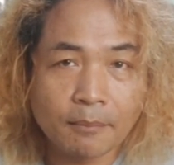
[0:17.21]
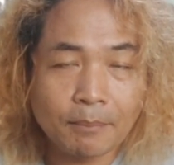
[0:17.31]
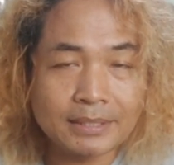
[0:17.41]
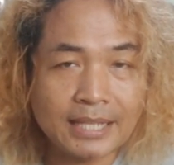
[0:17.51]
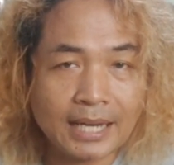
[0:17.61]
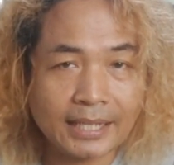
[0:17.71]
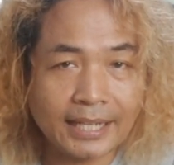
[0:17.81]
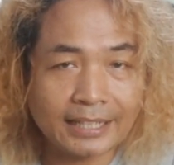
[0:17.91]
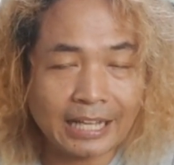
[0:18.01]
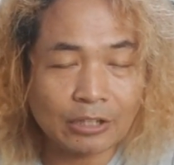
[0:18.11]
menjaga
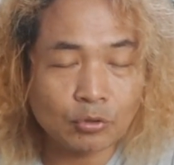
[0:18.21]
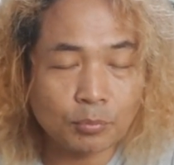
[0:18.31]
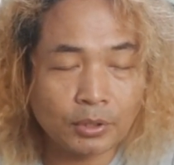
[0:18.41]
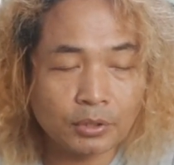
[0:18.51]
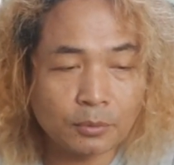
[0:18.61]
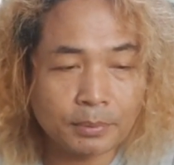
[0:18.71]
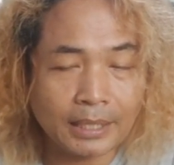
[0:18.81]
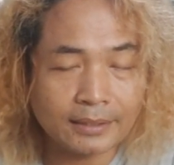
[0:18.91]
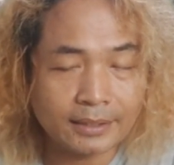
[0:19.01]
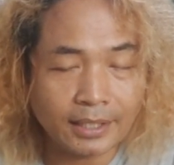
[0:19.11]
daya tahan tubuh itu
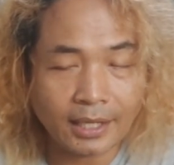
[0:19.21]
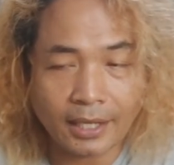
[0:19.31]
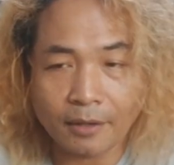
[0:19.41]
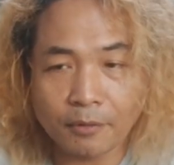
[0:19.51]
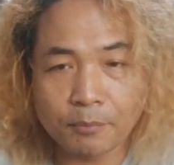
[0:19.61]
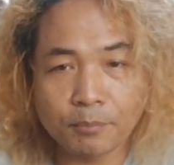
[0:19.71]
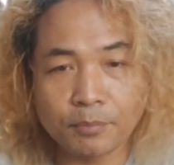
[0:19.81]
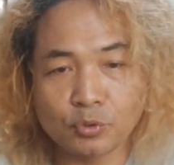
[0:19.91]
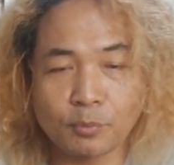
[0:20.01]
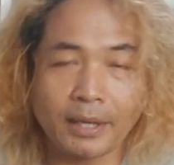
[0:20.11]
berarti ya
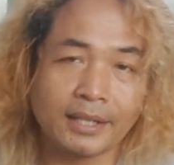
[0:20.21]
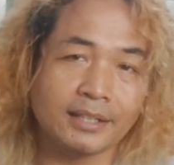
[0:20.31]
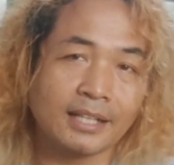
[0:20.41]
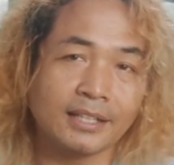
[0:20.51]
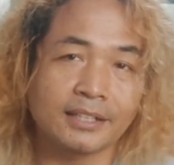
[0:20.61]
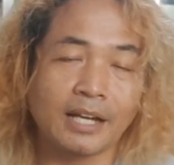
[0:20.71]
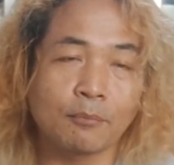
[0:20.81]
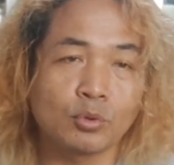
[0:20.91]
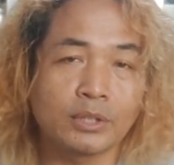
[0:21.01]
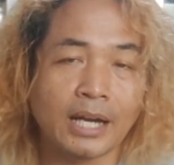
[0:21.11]
supaya kita tidak
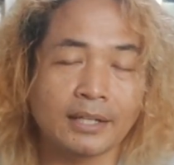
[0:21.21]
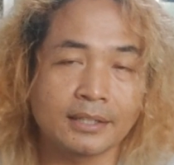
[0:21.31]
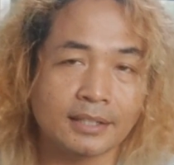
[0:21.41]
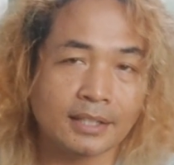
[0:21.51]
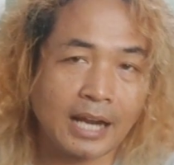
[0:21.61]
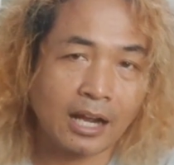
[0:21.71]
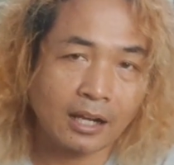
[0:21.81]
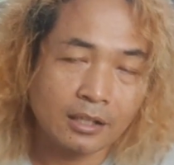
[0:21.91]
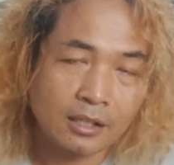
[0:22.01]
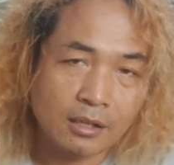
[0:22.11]
mudah
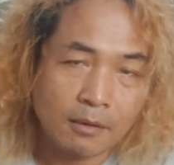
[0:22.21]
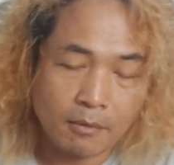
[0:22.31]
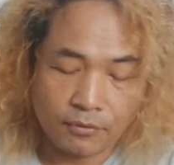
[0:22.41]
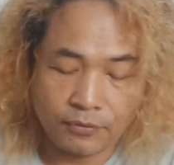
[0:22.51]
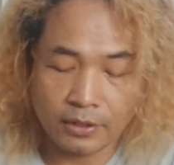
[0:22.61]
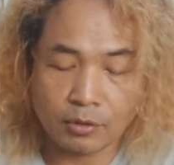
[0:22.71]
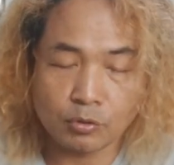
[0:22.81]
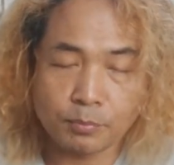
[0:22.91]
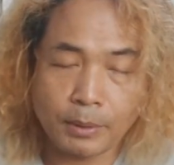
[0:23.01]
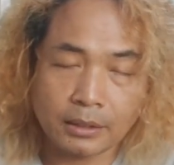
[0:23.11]
diserang
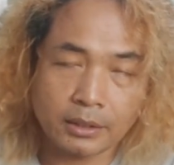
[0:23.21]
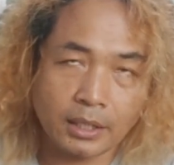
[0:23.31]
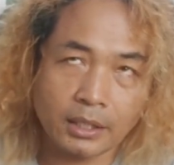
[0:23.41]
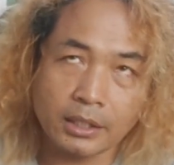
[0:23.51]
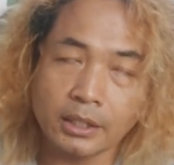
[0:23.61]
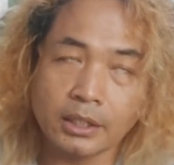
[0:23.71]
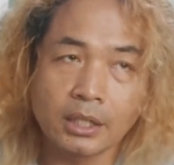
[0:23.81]
virus bakteri